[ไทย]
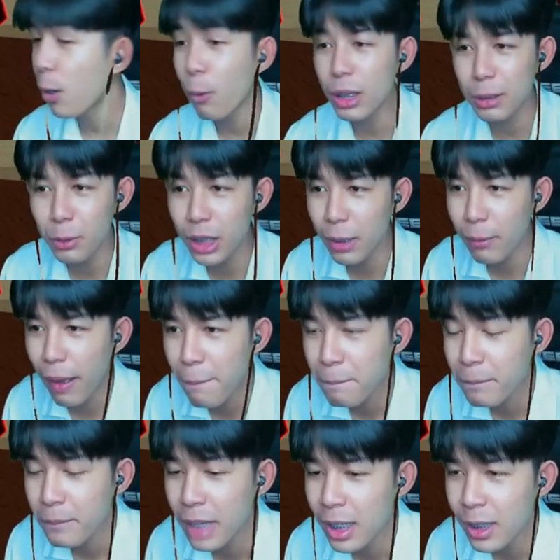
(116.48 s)
วรจะพูดเลยวะ
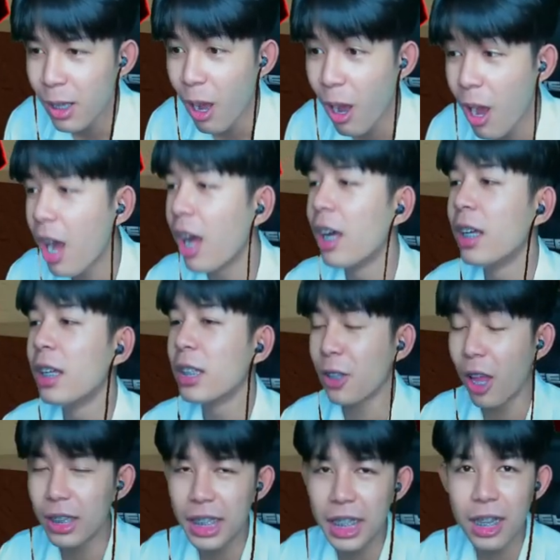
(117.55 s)
อ๋อ
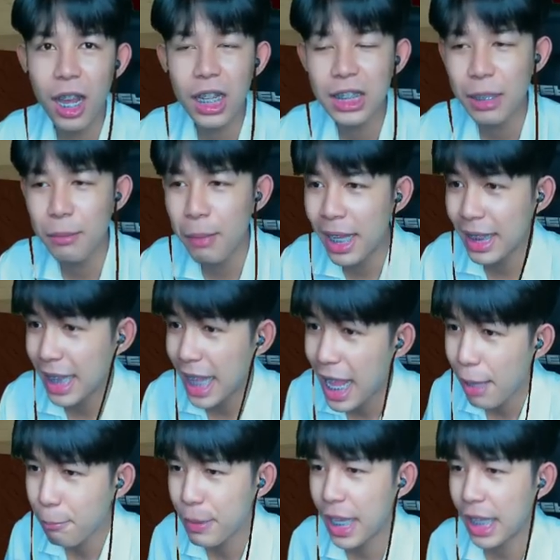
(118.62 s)
ตอนนี้เราก็จะมาแลก
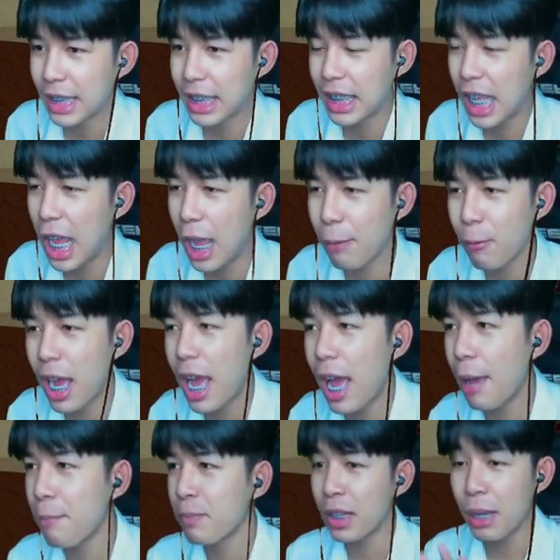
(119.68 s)
เปลี่ยนกันนะครับว่า
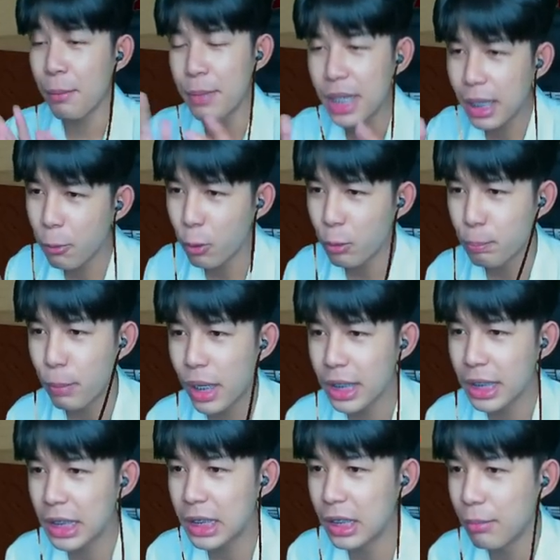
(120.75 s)
พี่กับคุณเปิ้ล
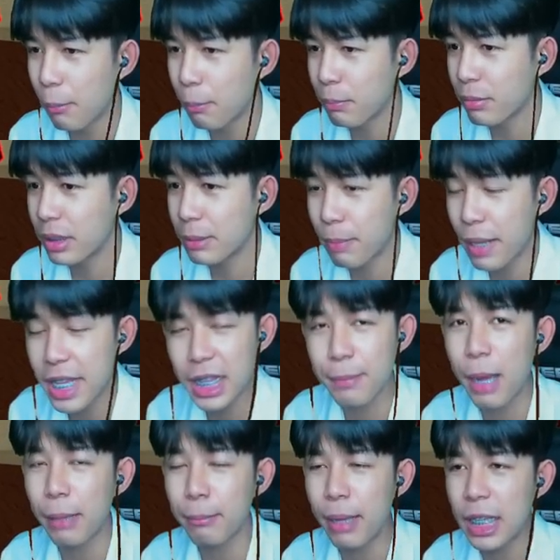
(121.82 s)
นี่คือแบบปีที่
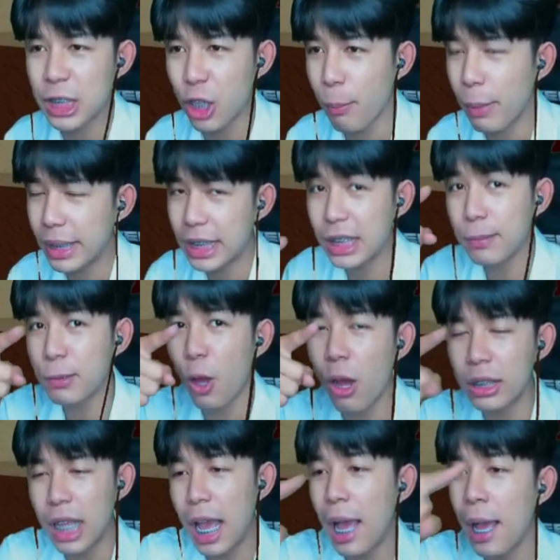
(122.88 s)
ผ่านมา 2022 เนี่ย